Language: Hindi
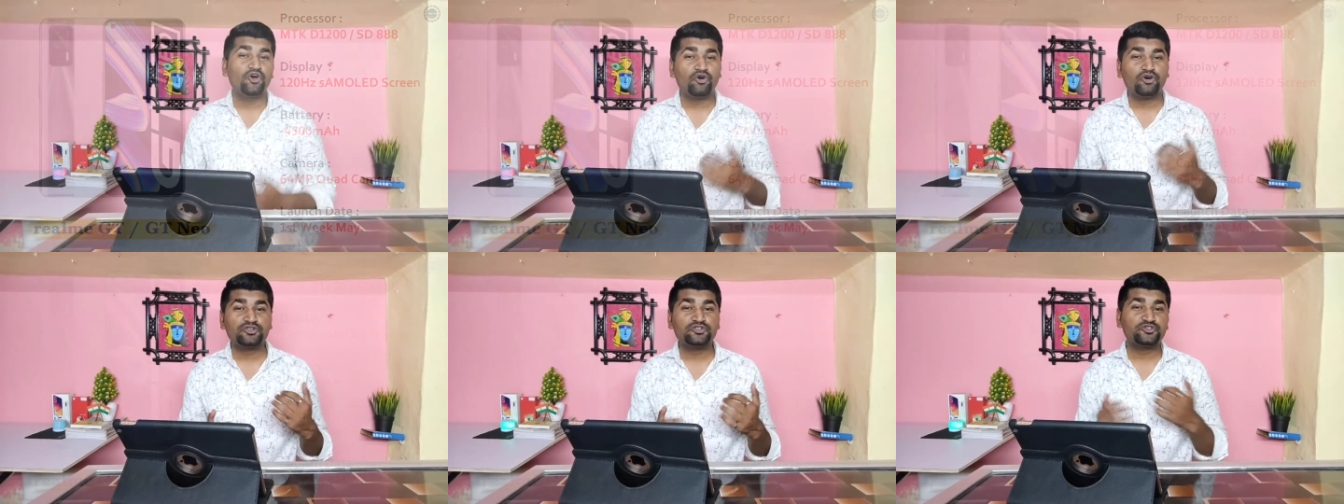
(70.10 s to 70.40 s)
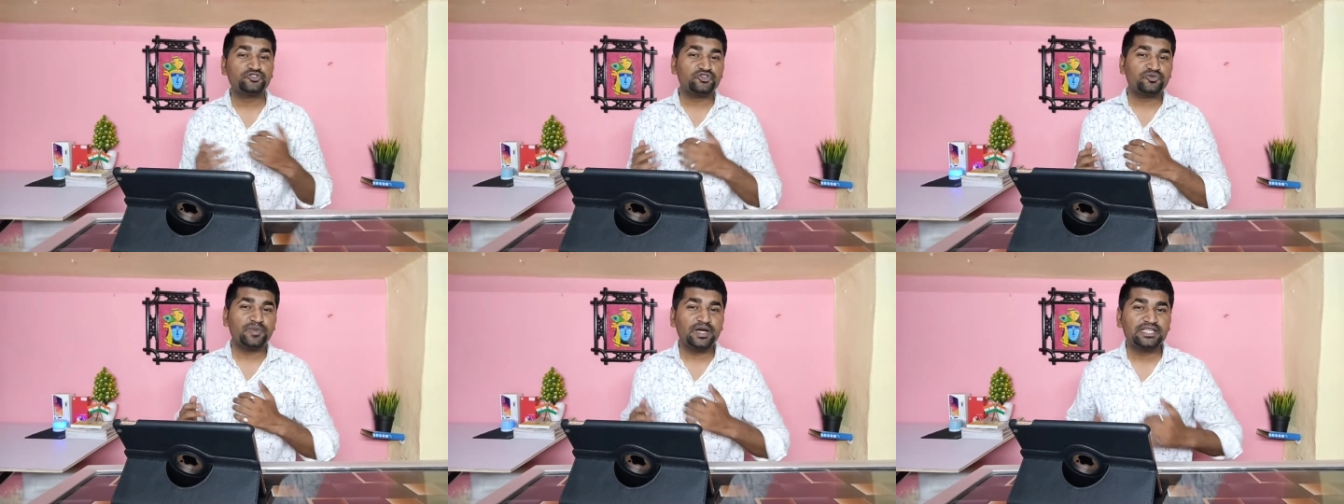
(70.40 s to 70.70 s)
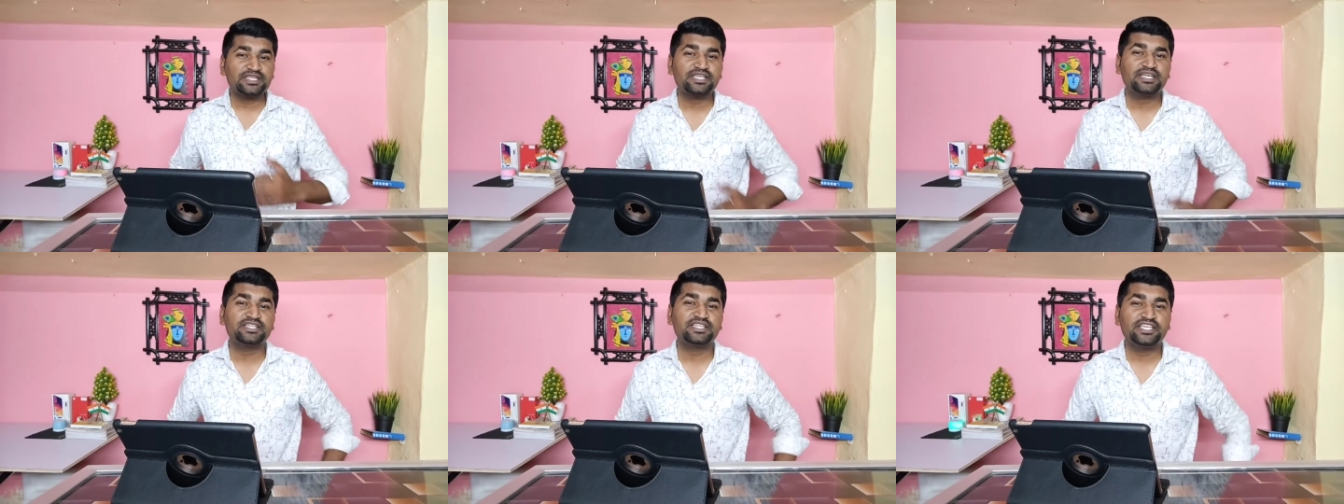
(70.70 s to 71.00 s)
और दोस्तों
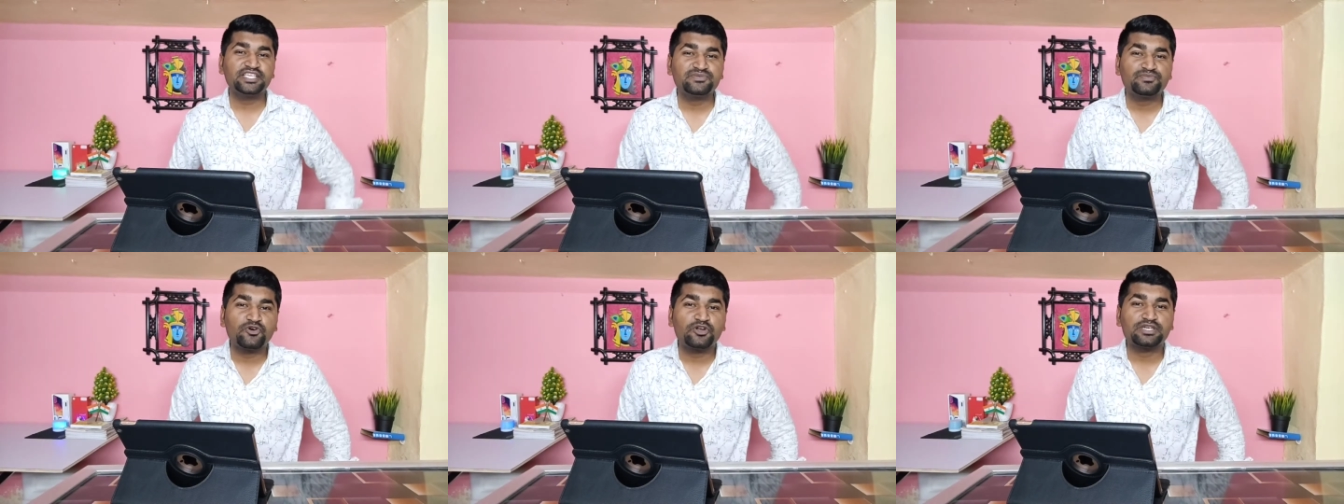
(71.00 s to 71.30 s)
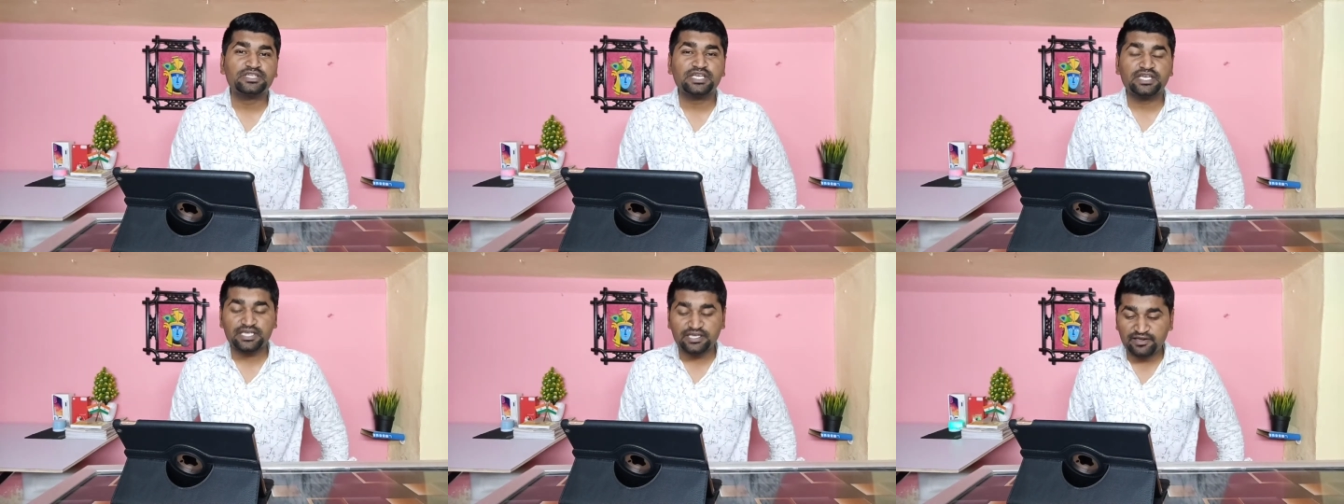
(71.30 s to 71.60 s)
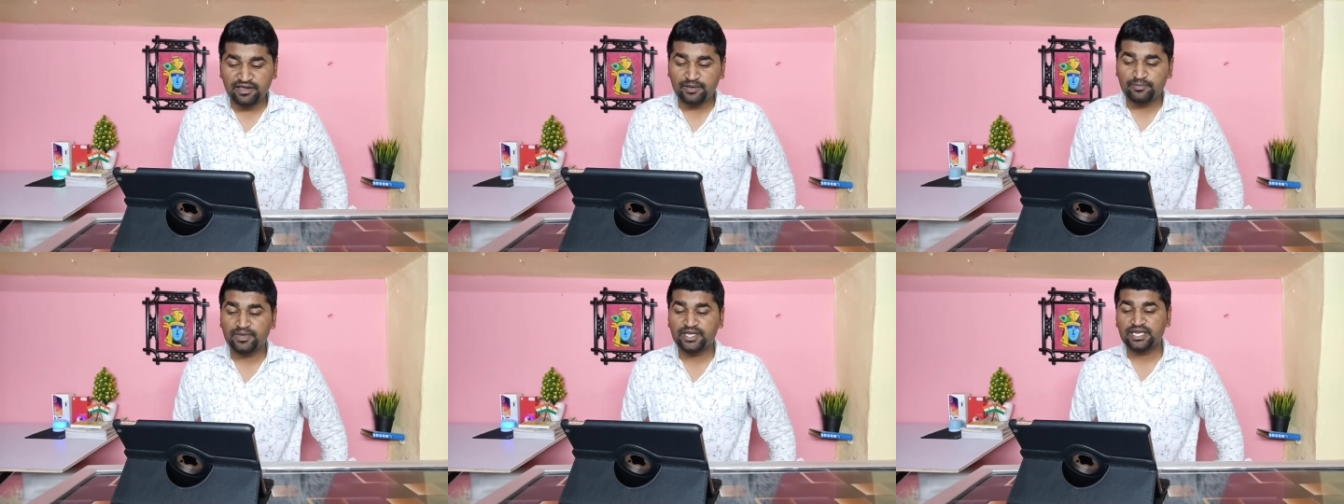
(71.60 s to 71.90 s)
बात करते हैं इस फ़ोन के
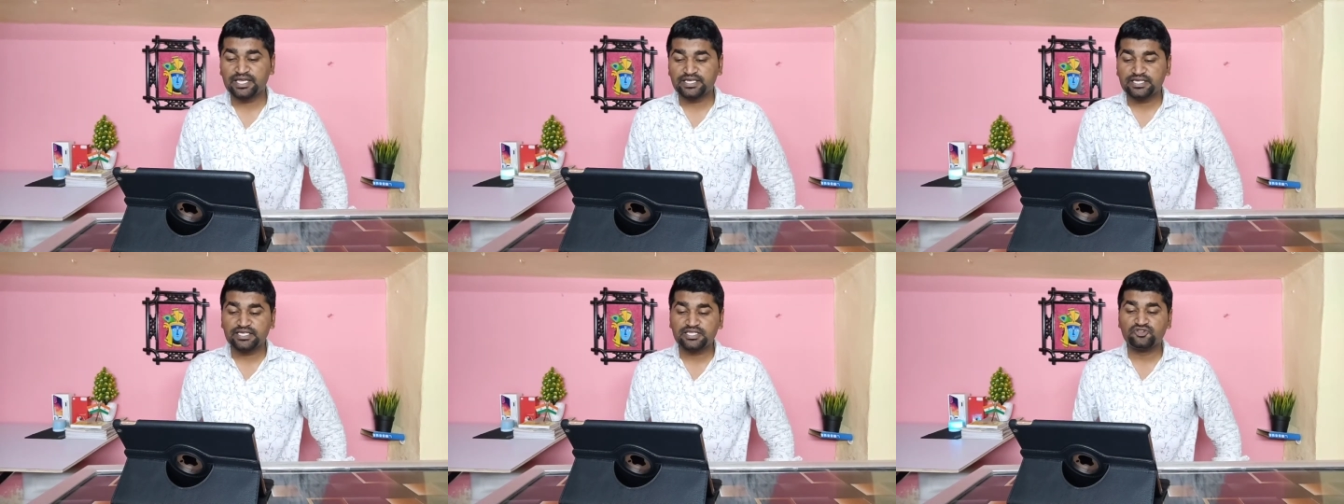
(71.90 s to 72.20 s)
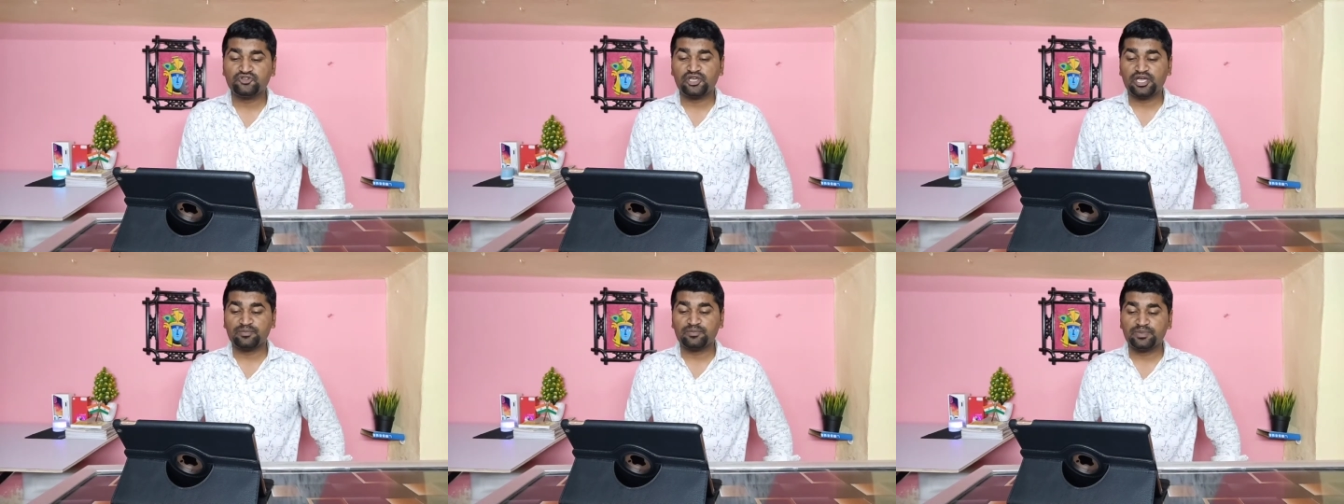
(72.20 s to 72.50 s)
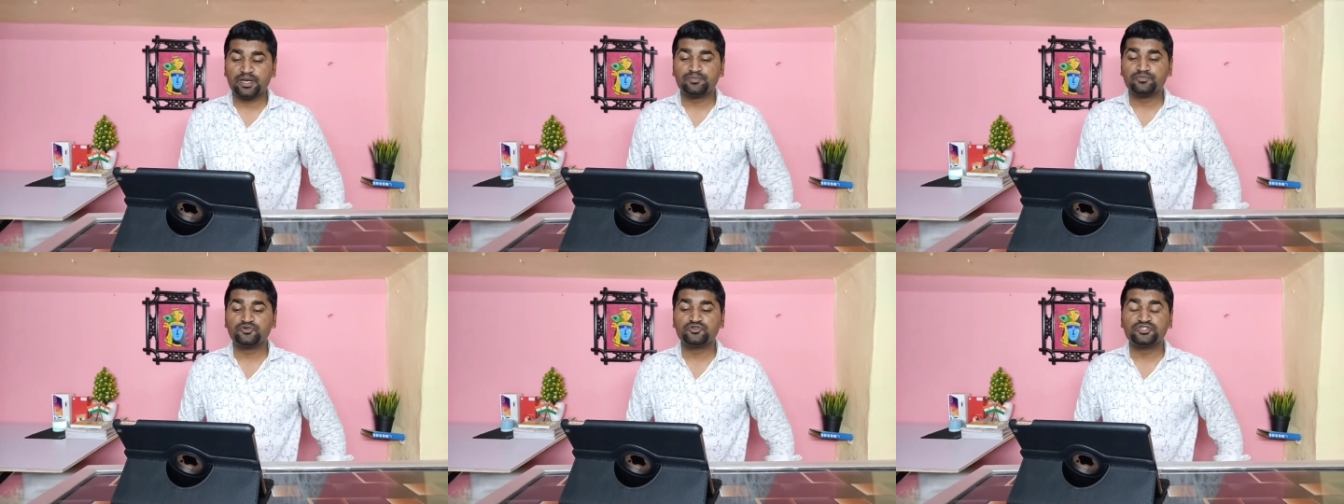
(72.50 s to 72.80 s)
कैमरे की तो यहाँ
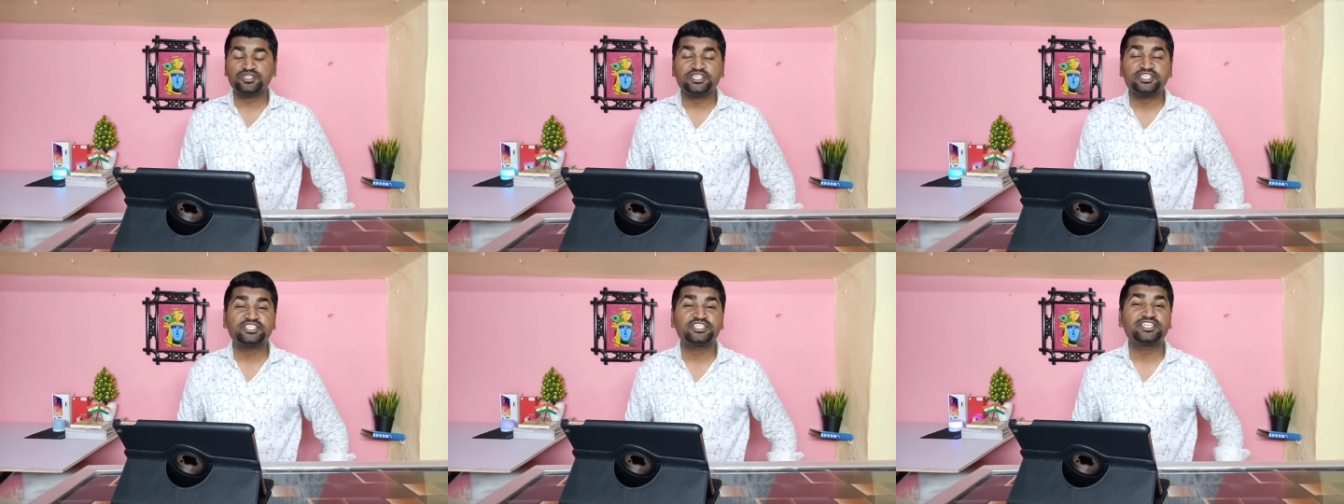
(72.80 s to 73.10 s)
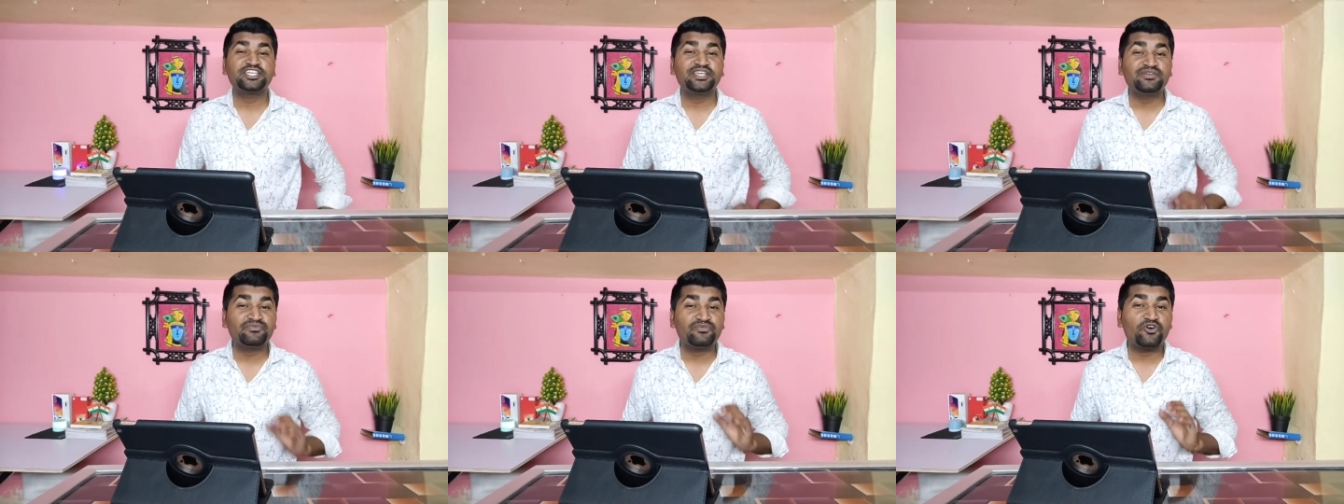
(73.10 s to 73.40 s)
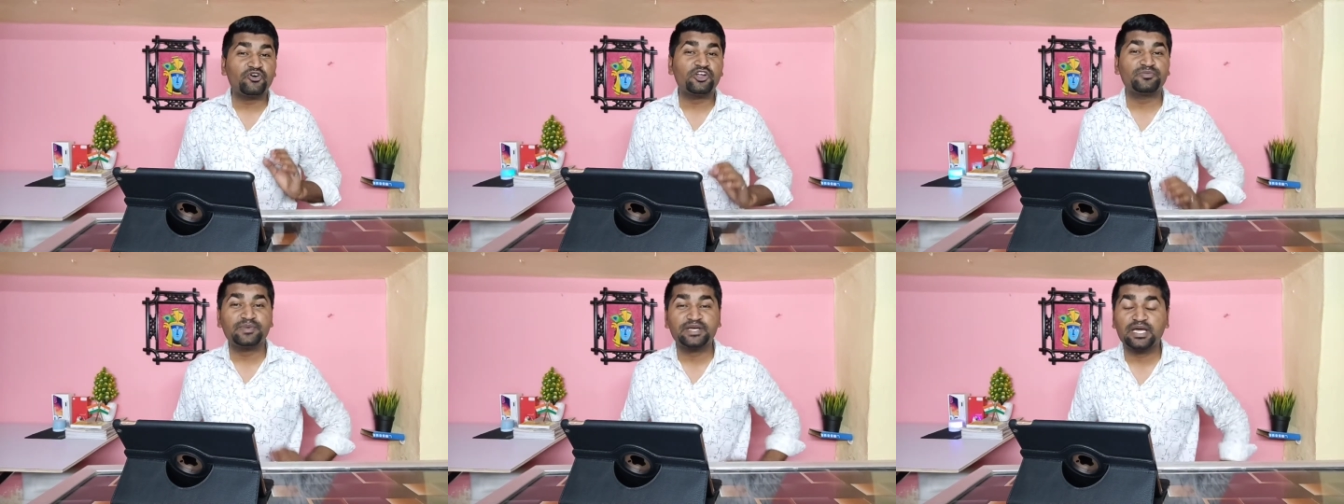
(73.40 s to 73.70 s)
पर आपको सिक्सटी फोर